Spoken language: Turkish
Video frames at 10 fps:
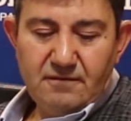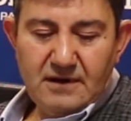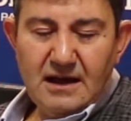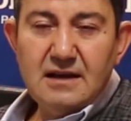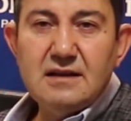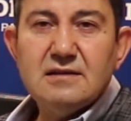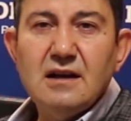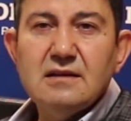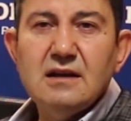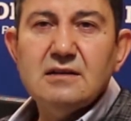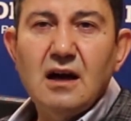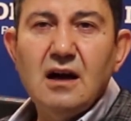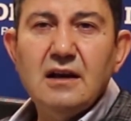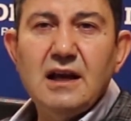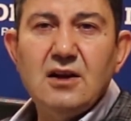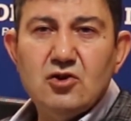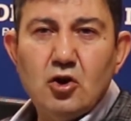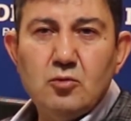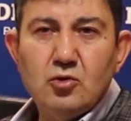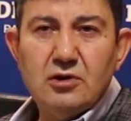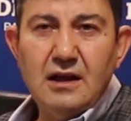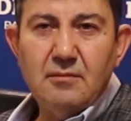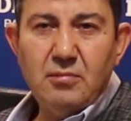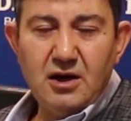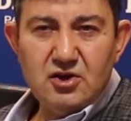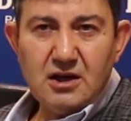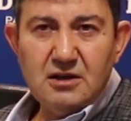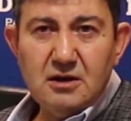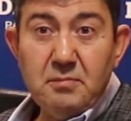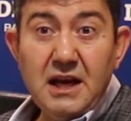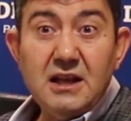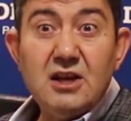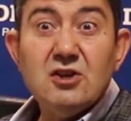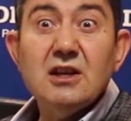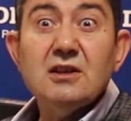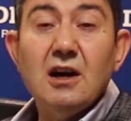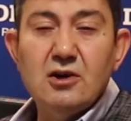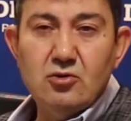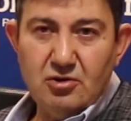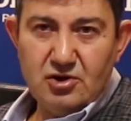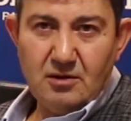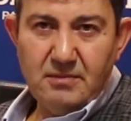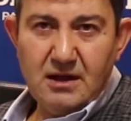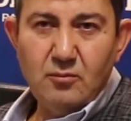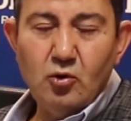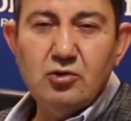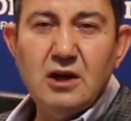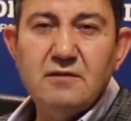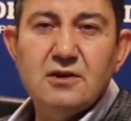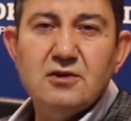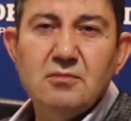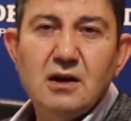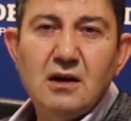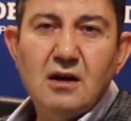Ve insanlar daha geleceğe ümitle bakacaklar. Bekleyişleri daha iyi olacak. Ben hep örneği veririm.